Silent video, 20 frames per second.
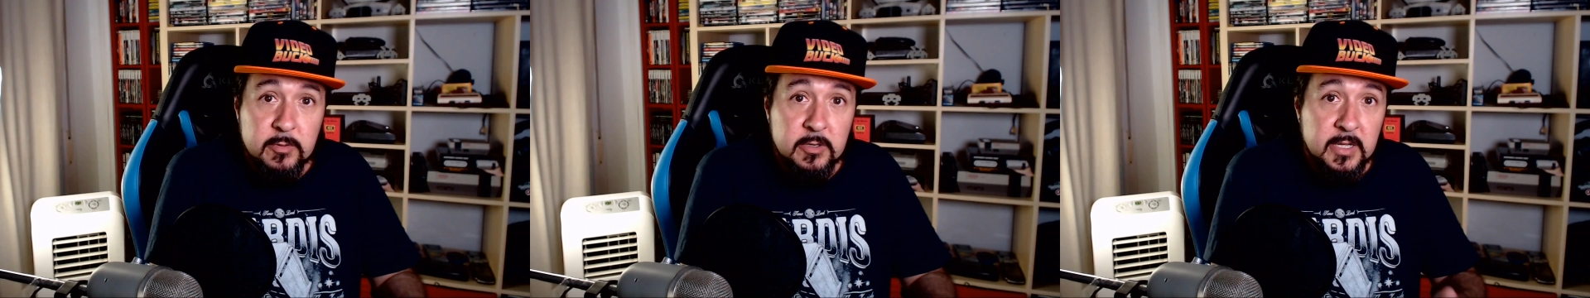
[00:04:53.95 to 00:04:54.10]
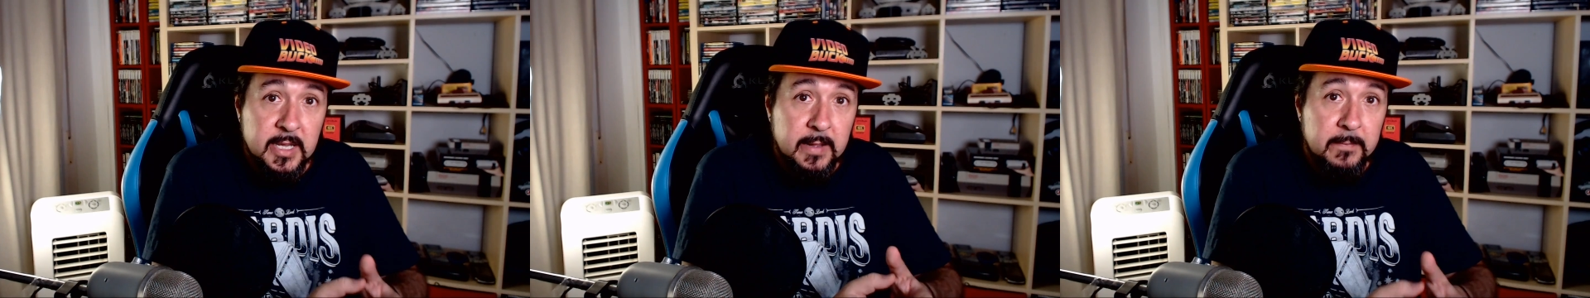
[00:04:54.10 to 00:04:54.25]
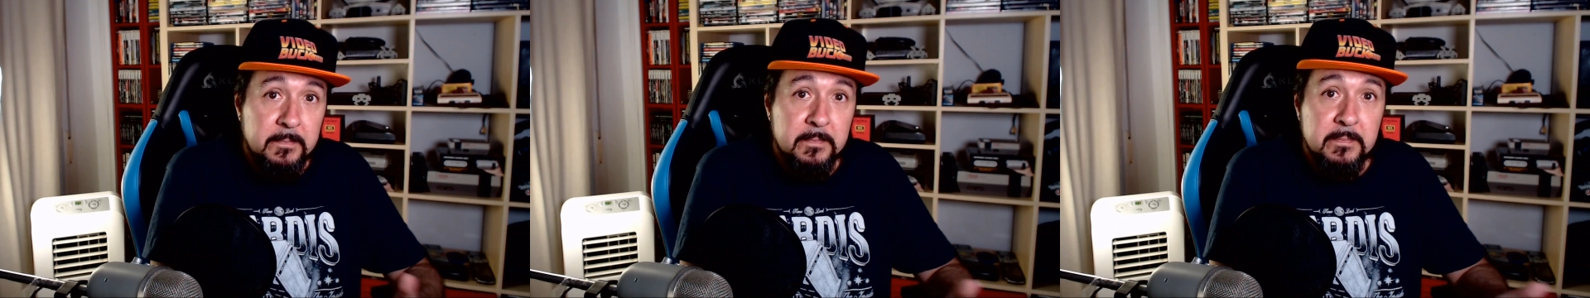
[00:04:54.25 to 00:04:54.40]

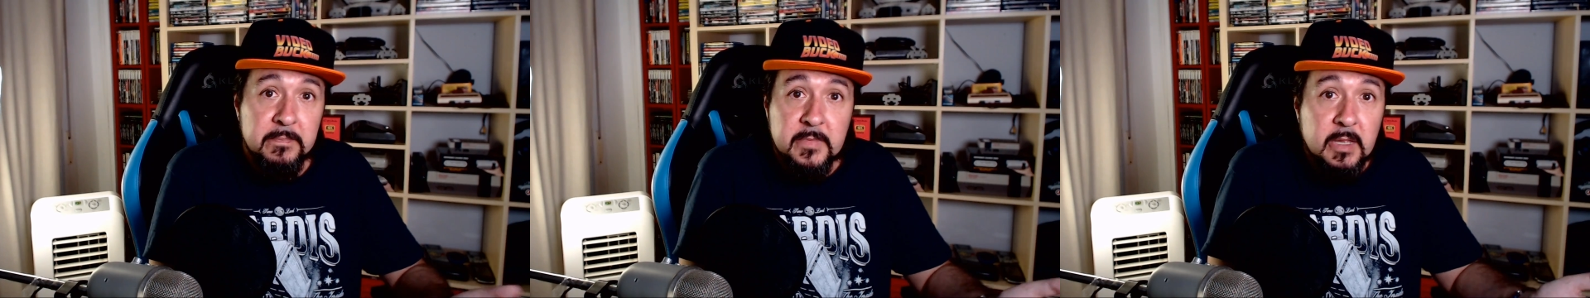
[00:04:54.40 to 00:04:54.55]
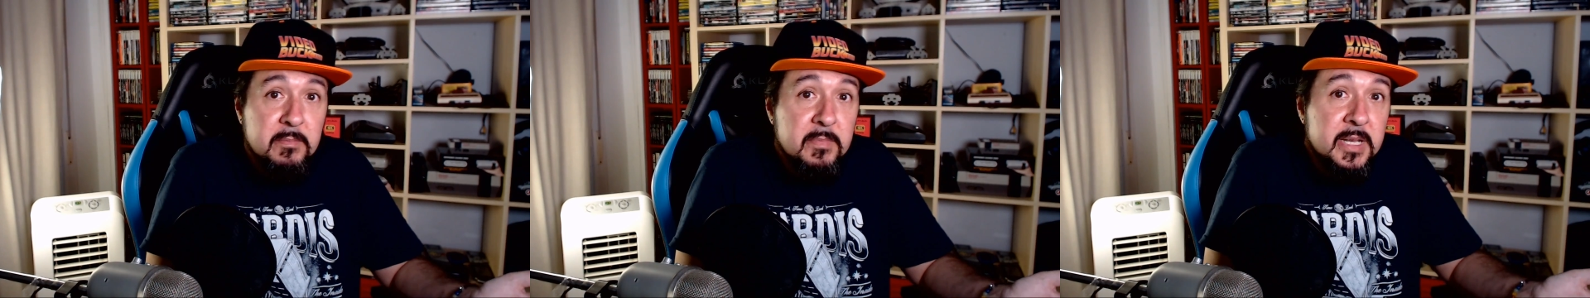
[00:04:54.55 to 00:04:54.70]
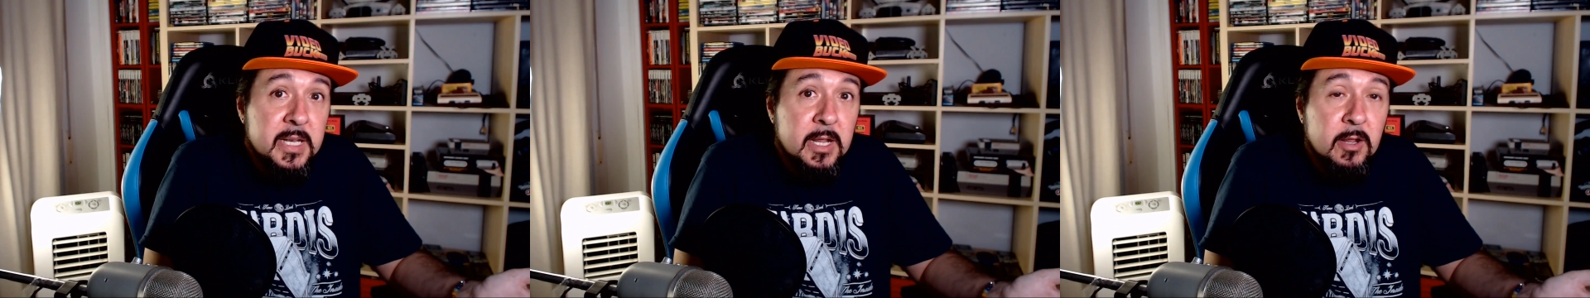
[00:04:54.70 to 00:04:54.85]
porque han
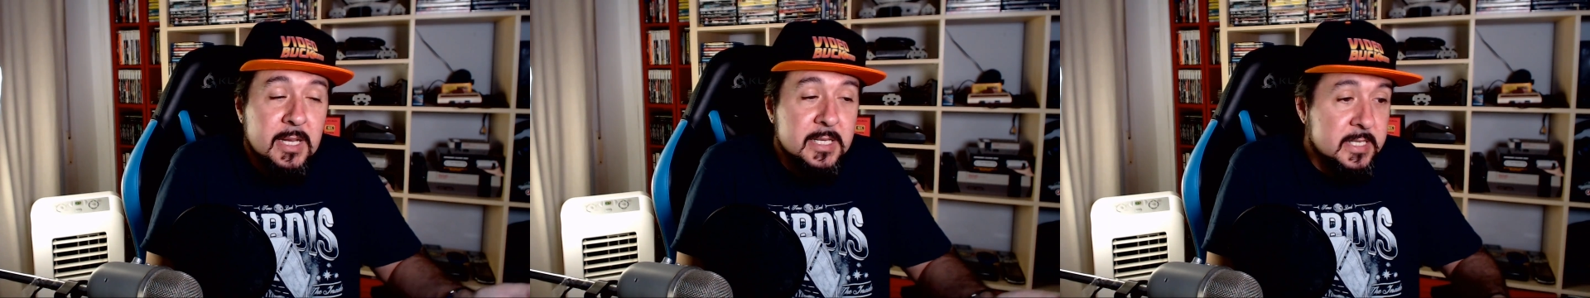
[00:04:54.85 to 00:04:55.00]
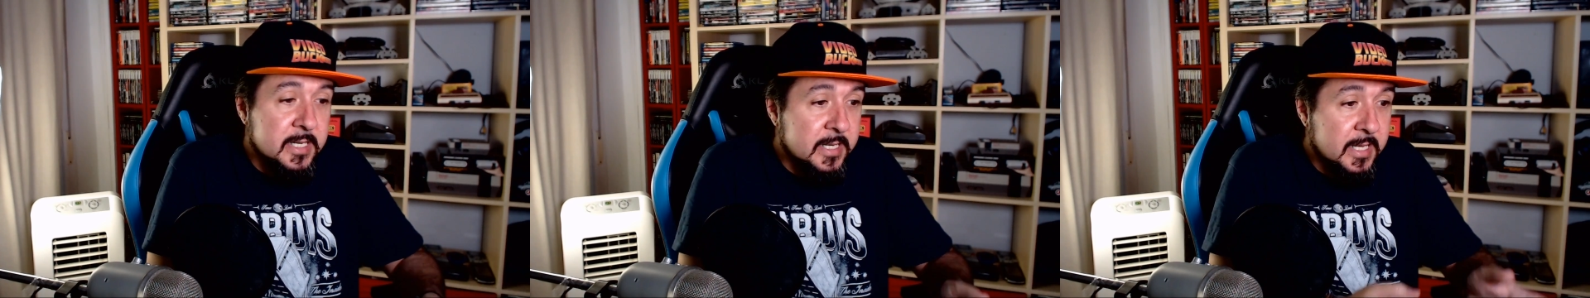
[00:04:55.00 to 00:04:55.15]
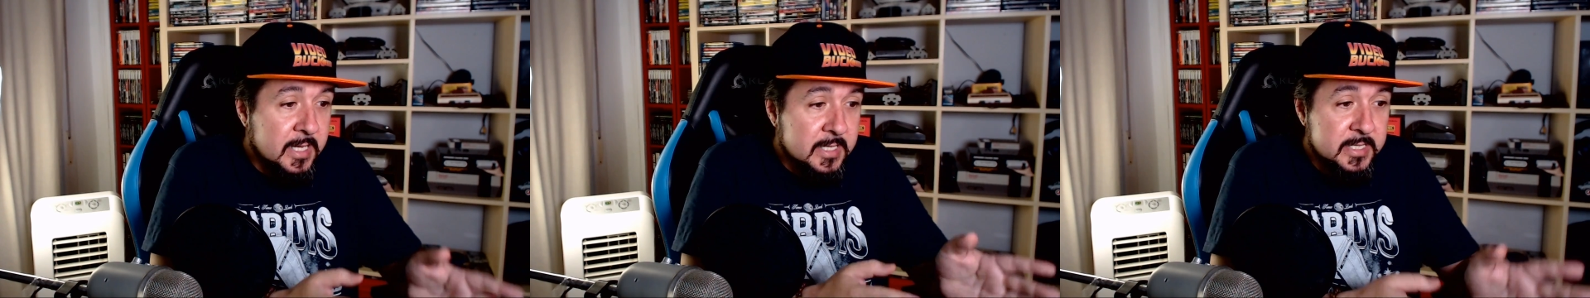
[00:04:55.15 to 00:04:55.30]
terminado la
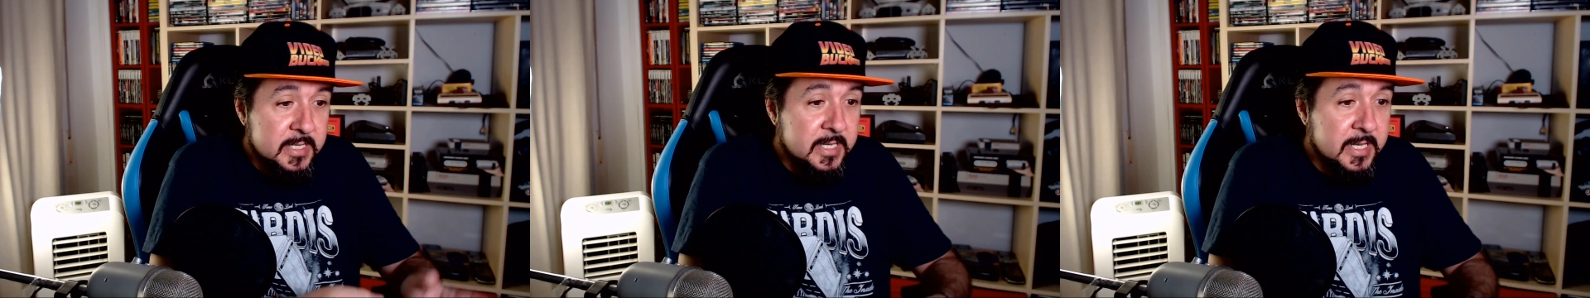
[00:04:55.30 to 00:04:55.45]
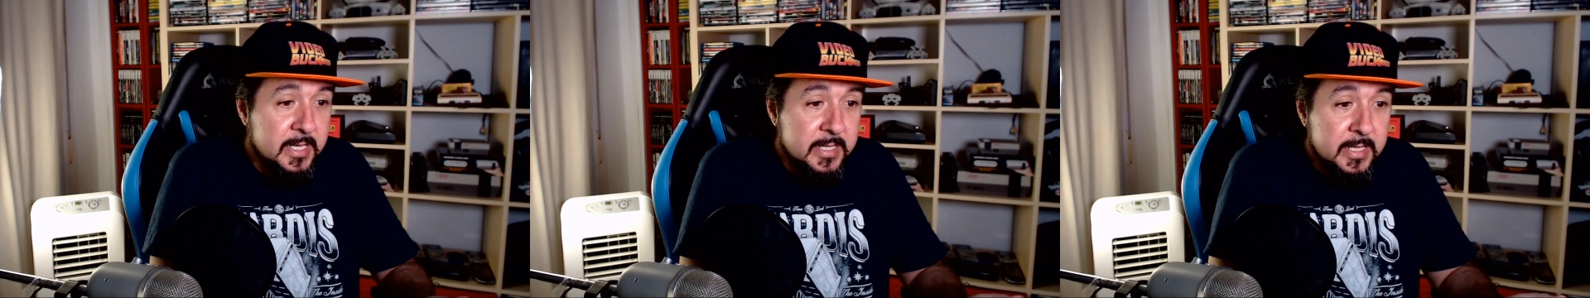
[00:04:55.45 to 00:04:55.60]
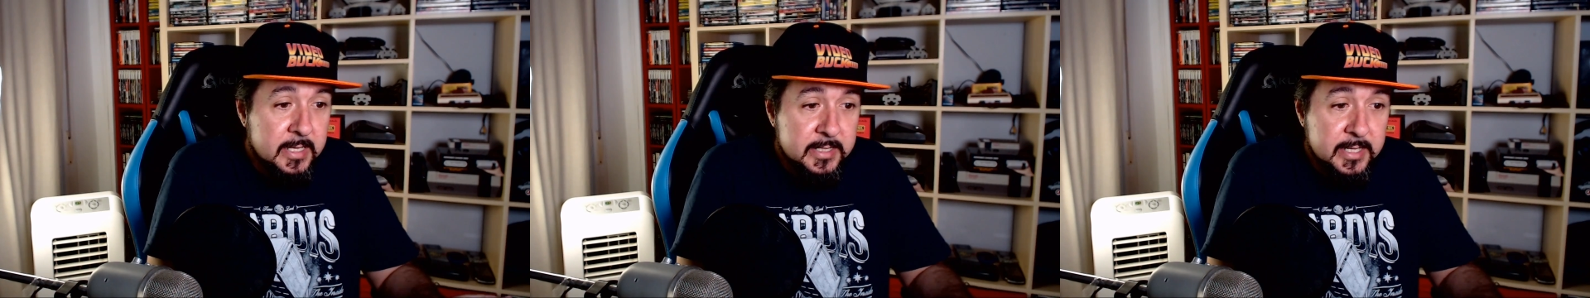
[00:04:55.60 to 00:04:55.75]
serie así
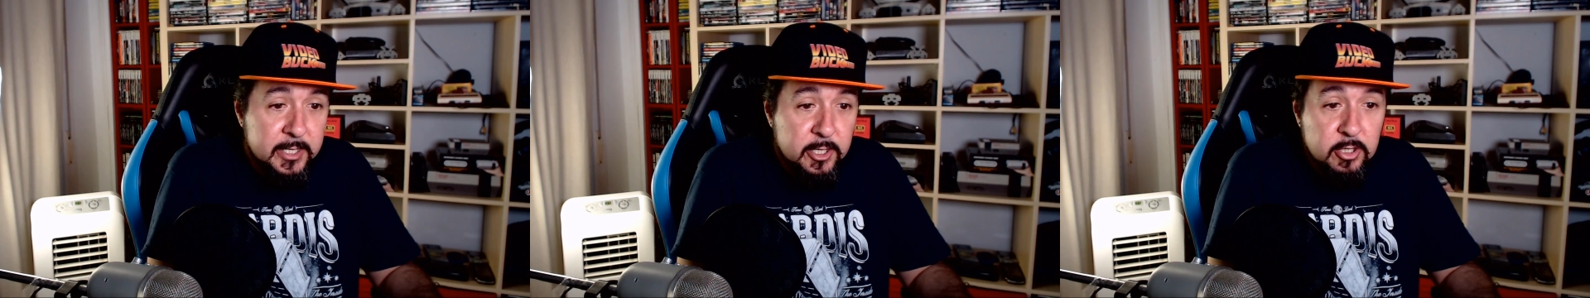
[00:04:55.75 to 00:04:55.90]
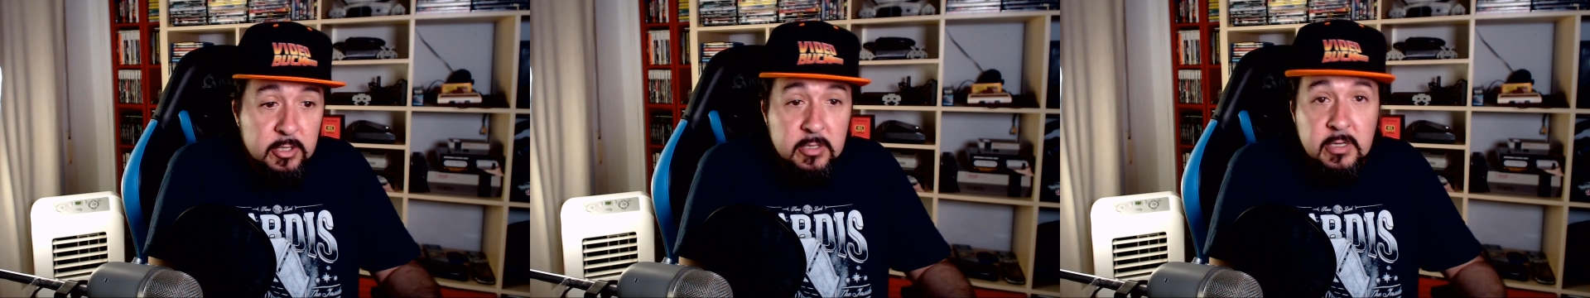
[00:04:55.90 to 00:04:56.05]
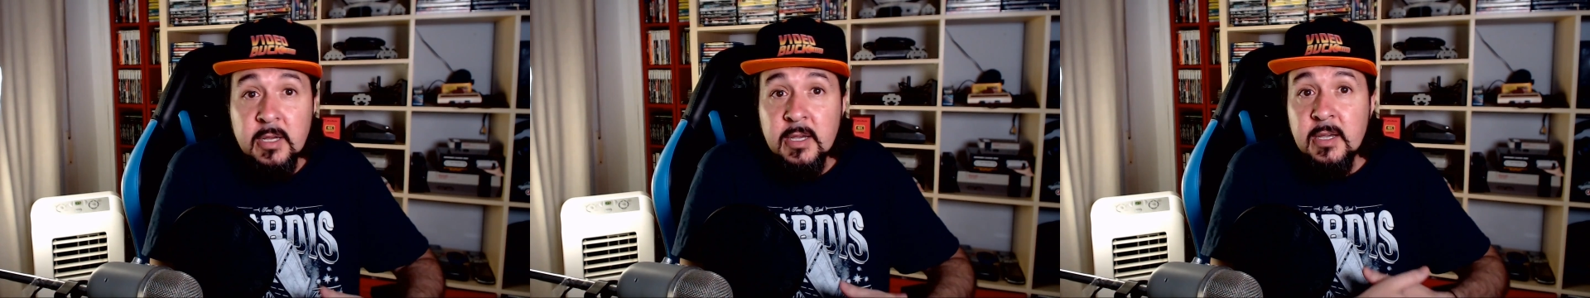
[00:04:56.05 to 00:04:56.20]
ya del
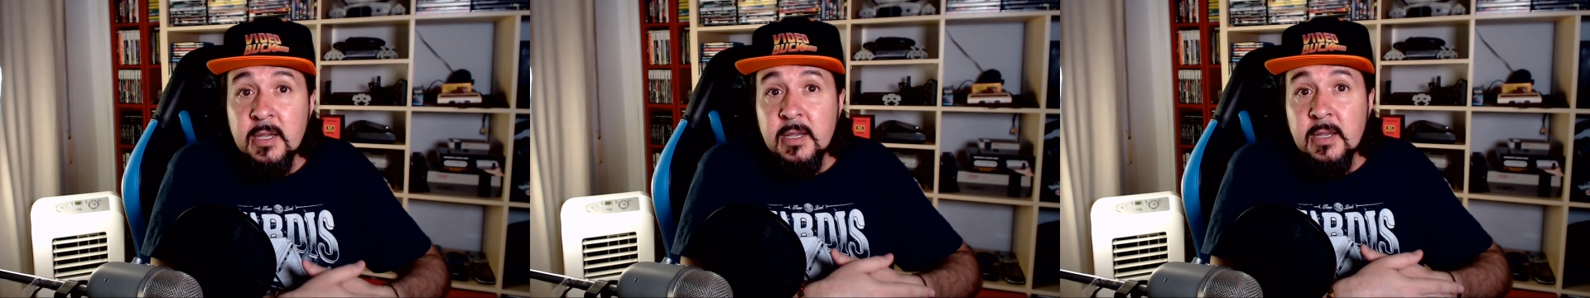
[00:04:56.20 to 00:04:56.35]
tirón.